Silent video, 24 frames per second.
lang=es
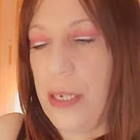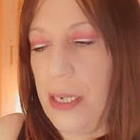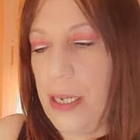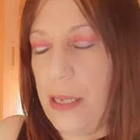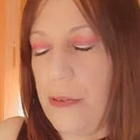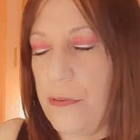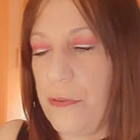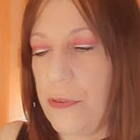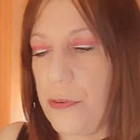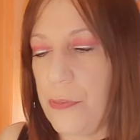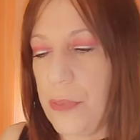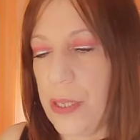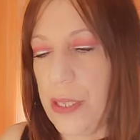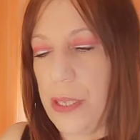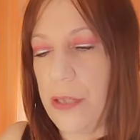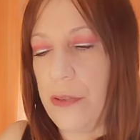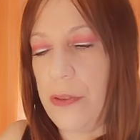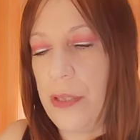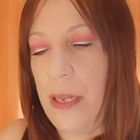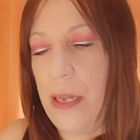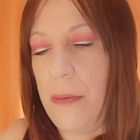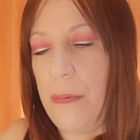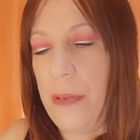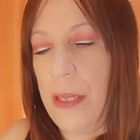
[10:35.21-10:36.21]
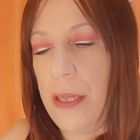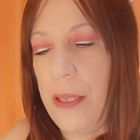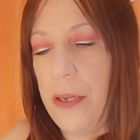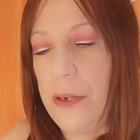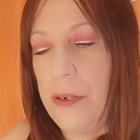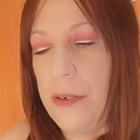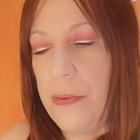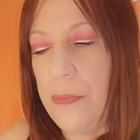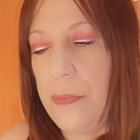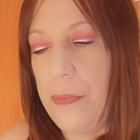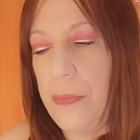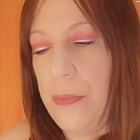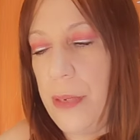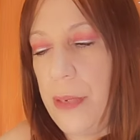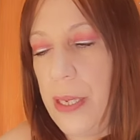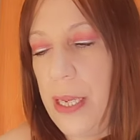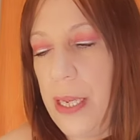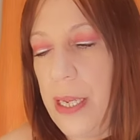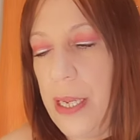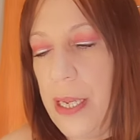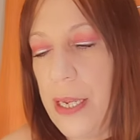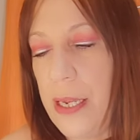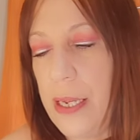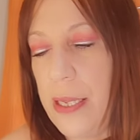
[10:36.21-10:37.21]
en la información del vídeo,
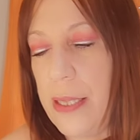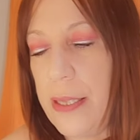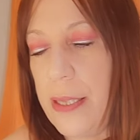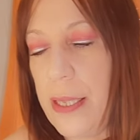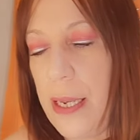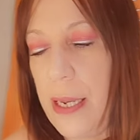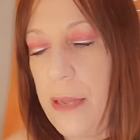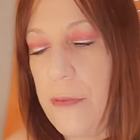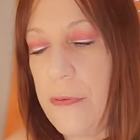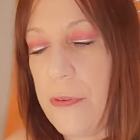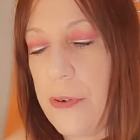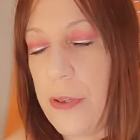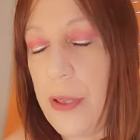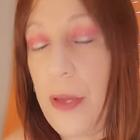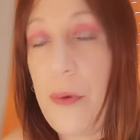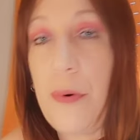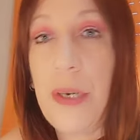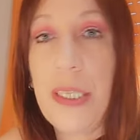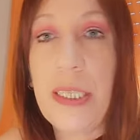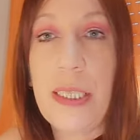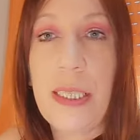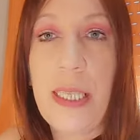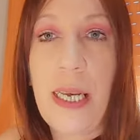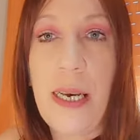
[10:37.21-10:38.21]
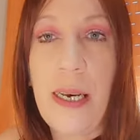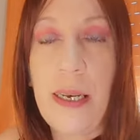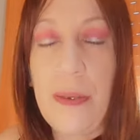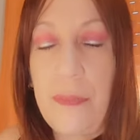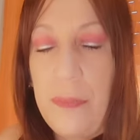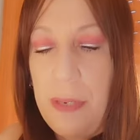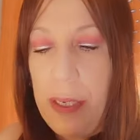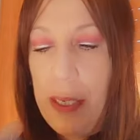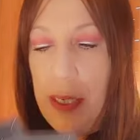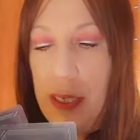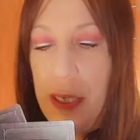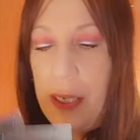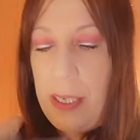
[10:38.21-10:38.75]
mi teléfono de WhatsApp